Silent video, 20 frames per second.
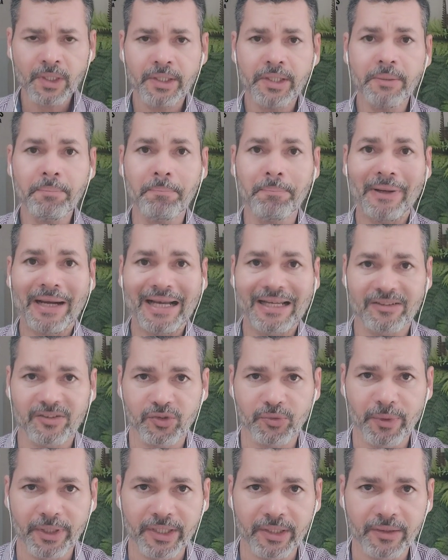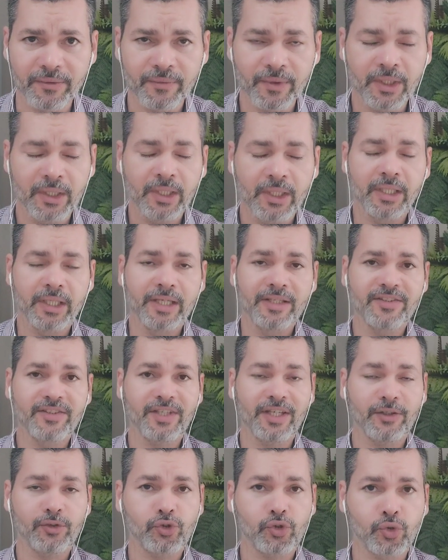e pasmem,
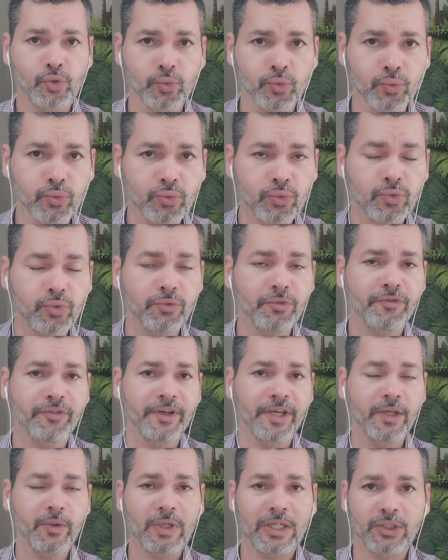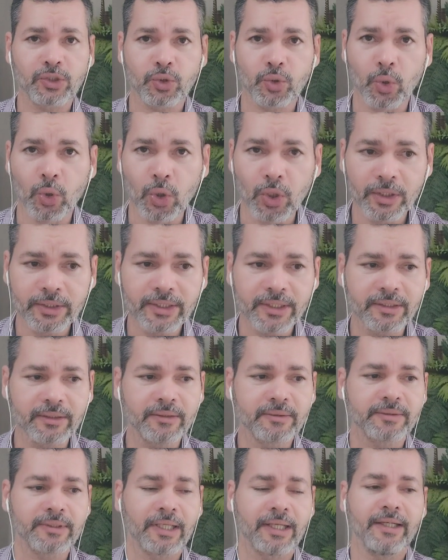esse assunto veio à
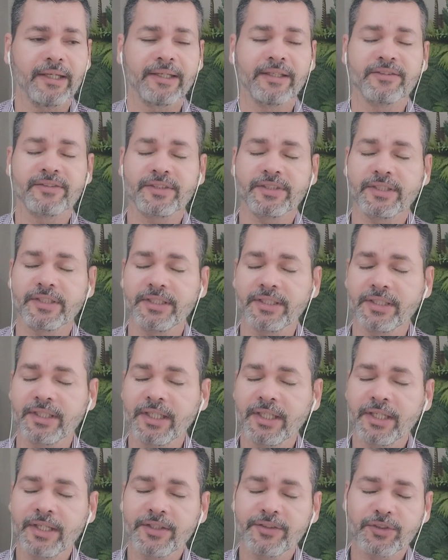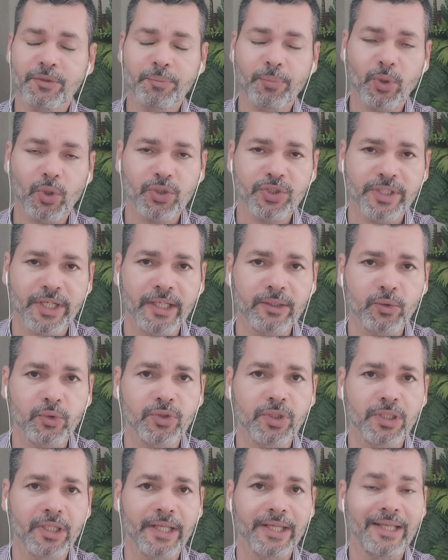tona, tá? Esse esse projeto
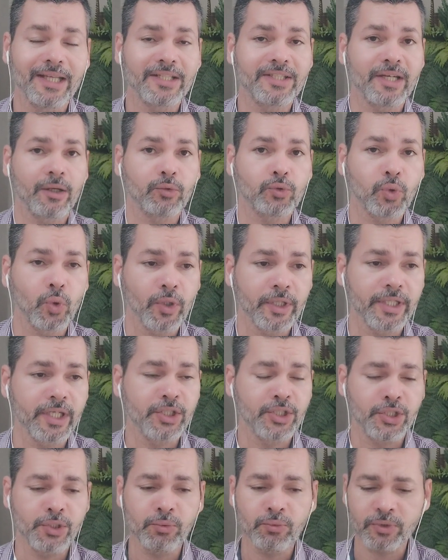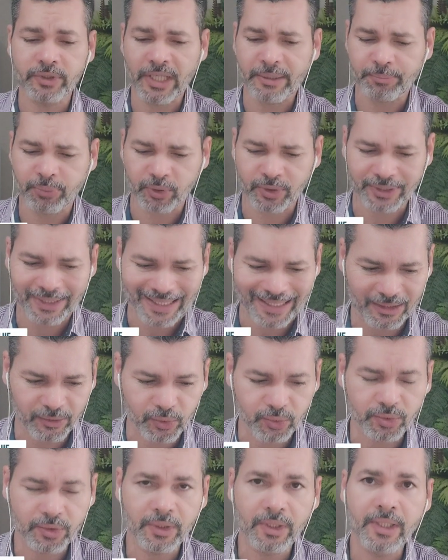de lei é de autoria de um
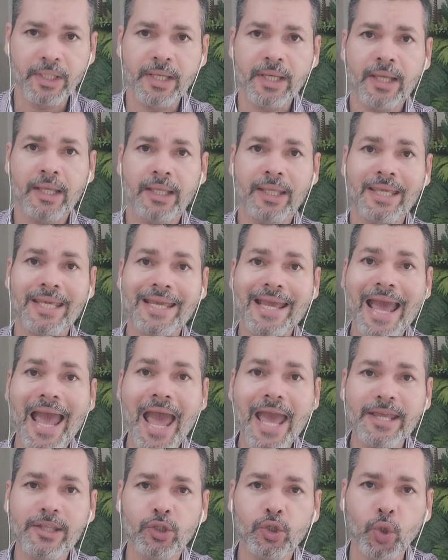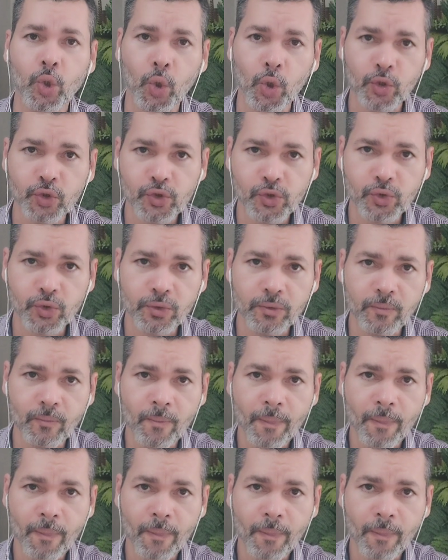deputado que é idoso,